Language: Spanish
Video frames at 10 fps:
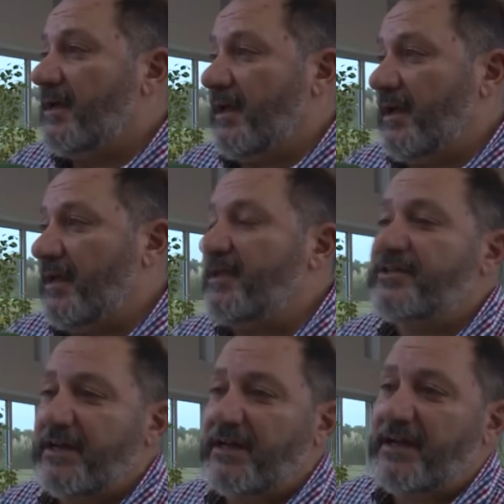eh, y
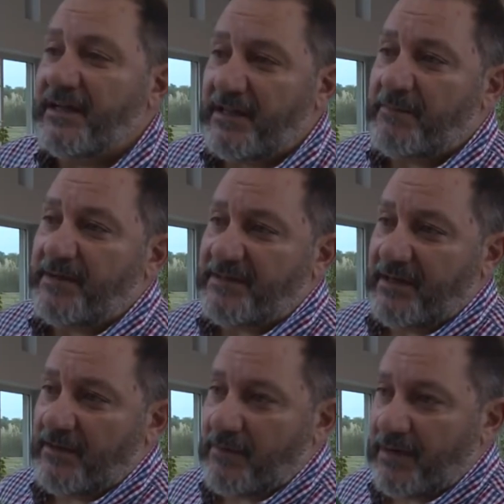lleguen a etapas en
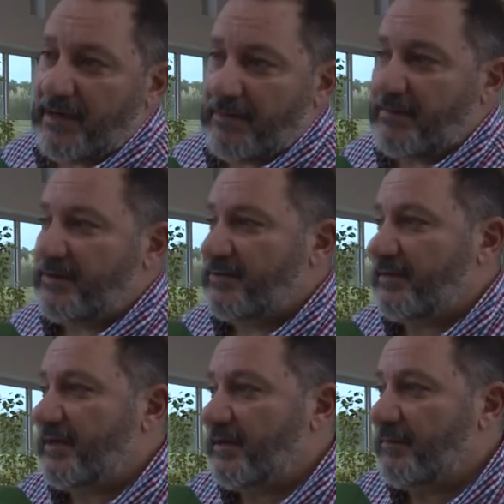las cuales las
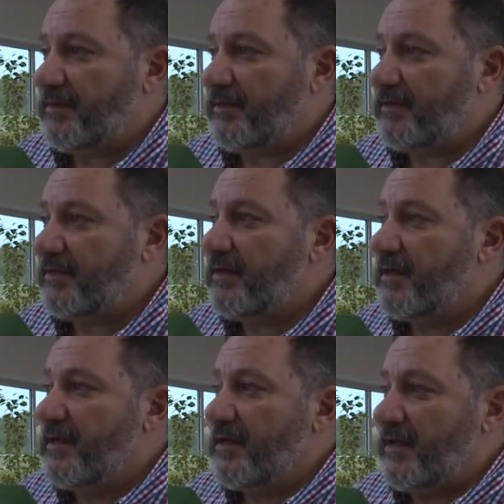personas realmente
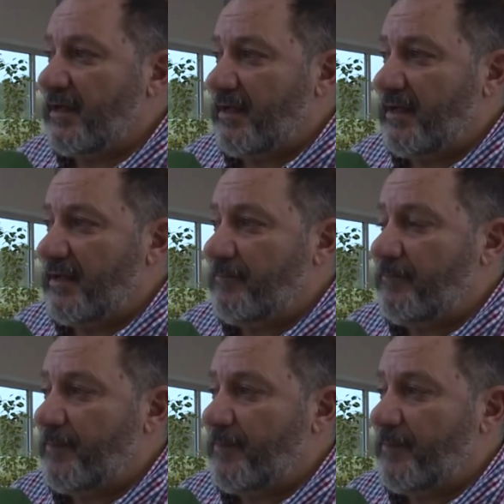eh,